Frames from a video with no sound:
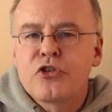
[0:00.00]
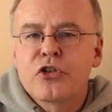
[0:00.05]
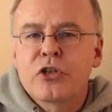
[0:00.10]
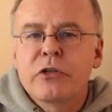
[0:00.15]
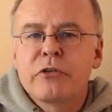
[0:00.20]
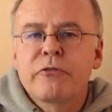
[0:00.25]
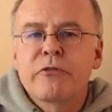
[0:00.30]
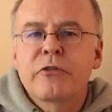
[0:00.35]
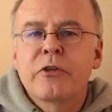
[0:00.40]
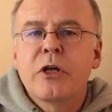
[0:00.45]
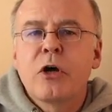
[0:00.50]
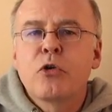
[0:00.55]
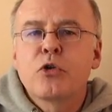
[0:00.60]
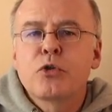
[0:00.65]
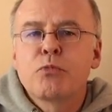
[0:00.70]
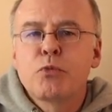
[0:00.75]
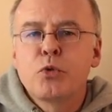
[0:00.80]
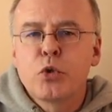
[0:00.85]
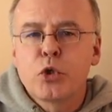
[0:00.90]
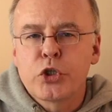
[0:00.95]
Schriften aus
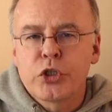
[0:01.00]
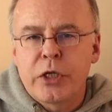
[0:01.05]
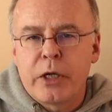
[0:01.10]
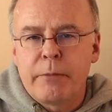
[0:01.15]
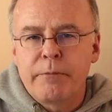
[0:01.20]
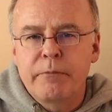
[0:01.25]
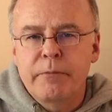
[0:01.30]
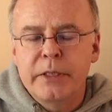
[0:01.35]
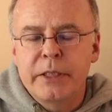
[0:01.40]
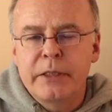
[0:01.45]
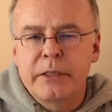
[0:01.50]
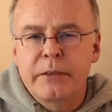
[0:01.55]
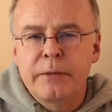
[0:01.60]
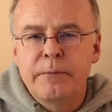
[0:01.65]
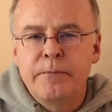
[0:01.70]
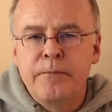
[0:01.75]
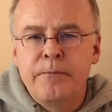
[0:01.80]
Buchstaben bilden.